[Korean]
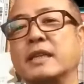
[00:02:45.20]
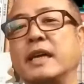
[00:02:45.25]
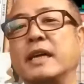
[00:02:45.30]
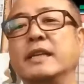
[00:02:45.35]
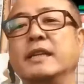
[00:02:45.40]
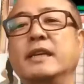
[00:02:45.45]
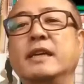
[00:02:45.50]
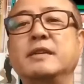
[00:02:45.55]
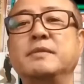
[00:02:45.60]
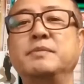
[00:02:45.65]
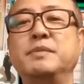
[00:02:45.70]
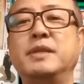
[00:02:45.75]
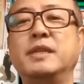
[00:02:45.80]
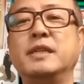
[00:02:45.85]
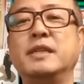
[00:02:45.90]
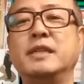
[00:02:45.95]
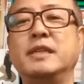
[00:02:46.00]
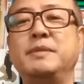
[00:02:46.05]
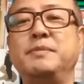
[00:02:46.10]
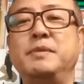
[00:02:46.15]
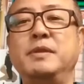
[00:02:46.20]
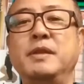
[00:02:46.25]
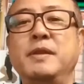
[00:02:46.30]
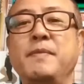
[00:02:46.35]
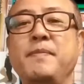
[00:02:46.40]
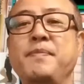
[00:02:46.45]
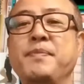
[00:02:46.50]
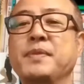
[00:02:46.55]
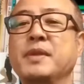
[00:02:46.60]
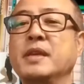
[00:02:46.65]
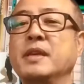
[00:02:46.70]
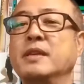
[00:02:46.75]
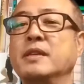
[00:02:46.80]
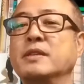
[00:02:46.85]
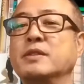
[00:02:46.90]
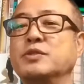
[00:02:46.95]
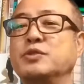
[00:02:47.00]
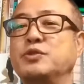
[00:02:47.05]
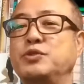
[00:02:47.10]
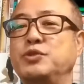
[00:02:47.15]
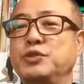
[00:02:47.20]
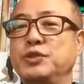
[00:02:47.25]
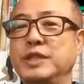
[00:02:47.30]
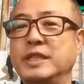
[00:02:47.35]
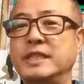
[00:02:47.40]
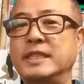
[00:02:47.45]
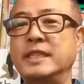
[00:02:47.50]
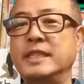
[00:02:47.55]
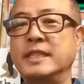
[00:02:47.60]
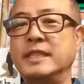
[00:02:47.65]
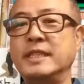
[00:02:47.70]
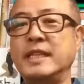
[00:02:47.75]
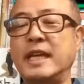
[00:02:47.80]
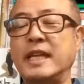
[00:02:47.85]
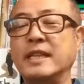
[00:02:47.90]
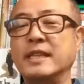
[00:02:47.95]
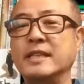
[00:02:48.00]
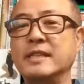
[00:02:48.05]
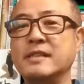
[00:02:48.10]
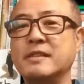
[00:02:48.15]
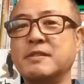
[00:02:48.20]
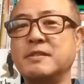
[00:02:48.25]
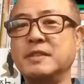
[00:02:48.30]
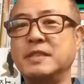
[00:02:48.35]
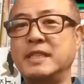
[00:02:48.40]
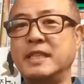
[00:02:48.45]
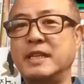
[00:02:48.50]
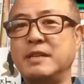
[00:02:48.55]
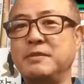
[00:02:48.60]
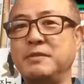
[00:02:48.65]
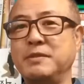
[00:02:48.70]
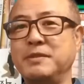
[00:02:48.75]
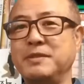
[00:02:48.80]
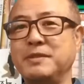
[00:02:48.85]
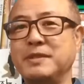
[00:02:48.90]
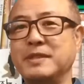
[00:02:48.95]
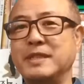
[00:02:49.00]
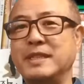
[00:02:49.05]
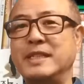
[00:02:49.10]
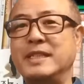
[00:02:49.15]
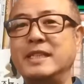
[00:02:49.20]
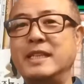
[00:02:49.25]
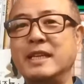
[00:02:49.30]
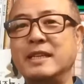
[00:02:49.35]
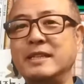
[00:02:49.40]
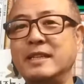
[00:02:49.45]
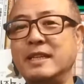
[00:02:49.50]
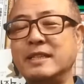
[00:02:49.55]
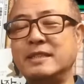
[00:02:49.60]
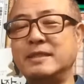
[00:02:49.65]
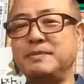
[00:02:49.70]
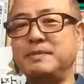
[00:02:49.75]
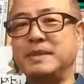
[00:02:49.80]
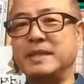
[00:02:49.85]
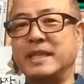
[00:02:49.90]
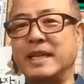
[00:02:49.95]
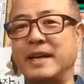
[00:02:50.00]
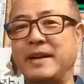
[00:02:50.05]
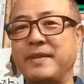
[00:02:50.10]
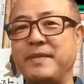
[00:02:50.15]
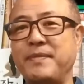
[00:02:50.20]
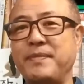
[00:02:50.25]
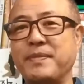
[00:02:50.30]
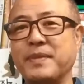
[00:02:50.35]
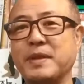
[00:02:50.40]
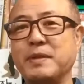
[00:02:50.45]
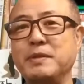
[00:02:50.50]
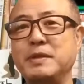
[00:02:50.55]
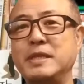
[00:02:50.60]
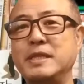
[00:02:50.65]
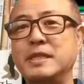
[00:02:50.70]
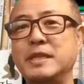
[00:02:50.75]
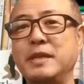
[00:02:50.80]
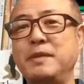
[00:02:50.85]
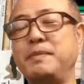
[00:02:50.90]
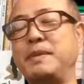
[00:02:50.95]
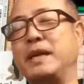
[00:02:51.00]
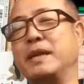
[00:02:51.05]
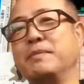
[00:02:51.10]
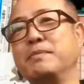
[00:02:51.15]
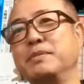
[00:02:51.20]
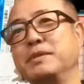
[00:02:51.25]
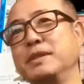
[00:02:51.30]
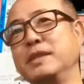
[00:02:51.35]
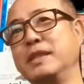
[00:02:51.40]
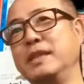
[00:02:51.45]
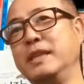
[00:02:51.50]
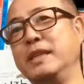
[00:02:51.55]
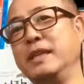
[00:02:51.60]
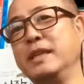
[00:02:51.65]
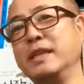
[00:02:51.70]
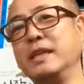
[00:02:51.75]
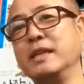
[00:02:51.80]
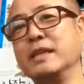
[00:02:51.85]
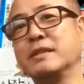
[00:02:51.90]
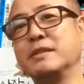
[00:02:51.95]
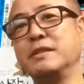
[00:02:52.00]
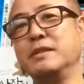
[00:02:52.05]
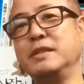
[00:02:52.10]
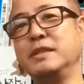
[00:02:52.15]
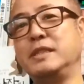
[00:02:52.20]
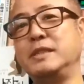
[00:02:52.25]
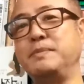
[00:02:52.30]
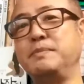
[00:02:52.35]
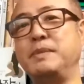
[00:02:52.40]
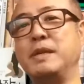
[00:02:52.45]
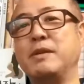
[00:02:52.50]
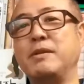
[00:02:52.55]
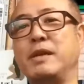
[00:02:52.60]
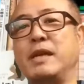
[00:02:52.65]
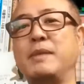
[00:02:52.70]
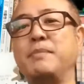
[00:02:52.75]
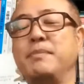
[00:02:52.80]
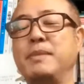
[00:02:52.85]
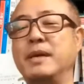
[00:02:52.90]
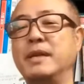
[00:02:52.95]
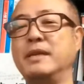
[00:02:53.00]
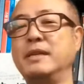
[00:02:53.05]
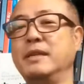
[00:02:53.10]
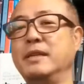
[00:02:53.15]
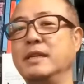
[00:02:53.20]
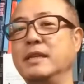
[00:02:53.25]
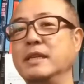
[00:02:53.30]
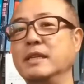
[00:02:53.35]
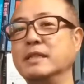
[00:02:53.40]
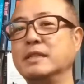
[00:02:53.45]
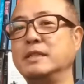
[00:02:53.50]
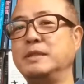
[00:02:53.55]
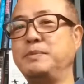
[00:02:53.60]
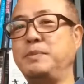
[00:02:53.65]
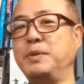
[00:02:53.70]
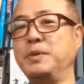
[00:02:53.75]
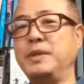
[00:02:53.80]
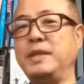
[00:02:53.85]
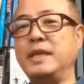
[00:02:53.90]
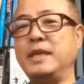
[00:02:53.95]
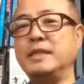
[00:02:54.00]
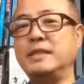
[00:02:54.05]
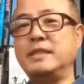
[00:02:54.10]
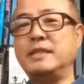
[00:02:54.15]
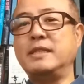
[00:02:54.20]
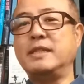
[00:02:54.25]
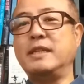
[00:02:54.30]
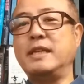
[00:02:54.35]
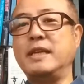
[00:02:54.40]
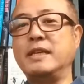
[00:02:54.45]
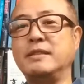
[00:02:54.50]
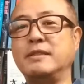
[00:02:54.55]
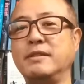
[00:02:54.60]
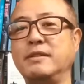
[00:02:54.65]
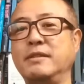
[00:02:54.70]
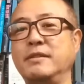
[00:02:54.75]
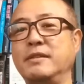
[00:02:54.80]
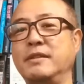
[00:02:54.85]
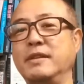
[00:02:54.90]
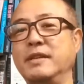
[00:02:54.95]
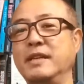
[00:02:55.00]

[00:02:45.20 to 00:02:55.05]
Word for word: 다리의 움직임을 줄이지는 않을 것이라고 기대는 했습니다. 그리고 실제로 많은 분들이 저희 신발과 양말을 스본 테스트를 해서